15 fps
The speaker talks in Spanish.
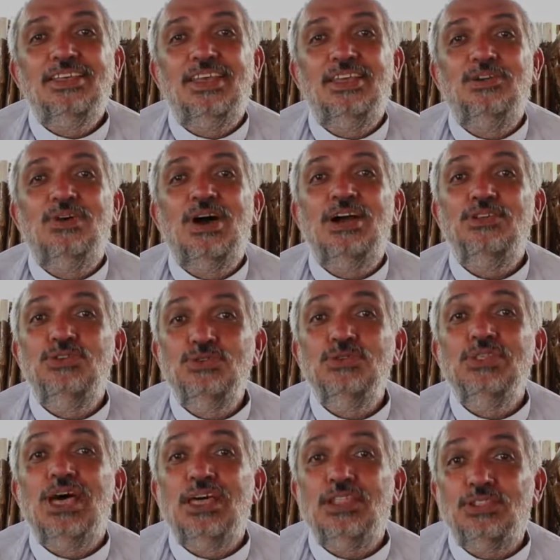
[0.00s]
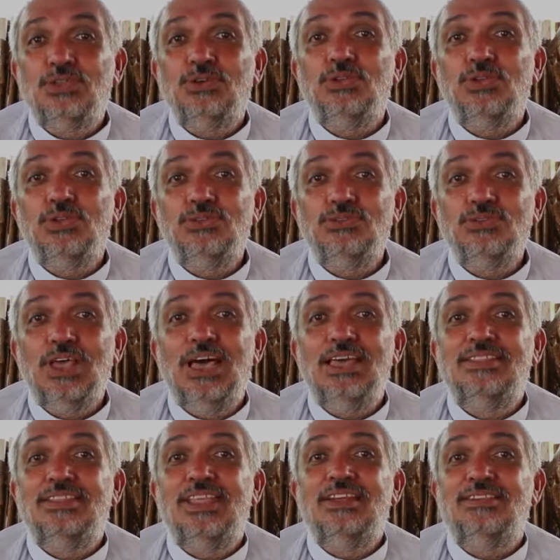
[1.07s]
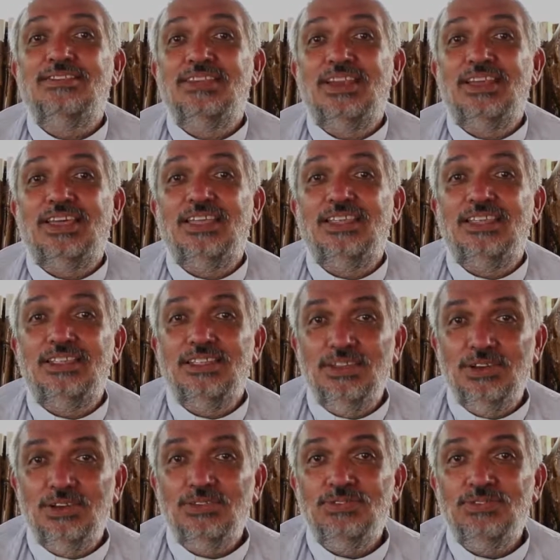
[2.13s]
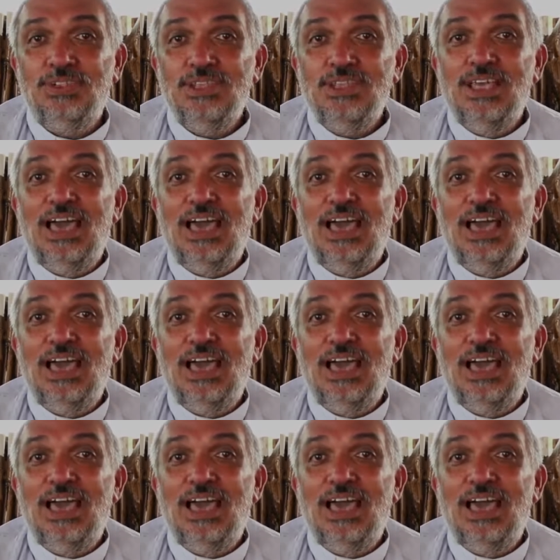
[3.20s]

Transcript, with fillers: que nos ayuda a todos a estar cerca de Dios,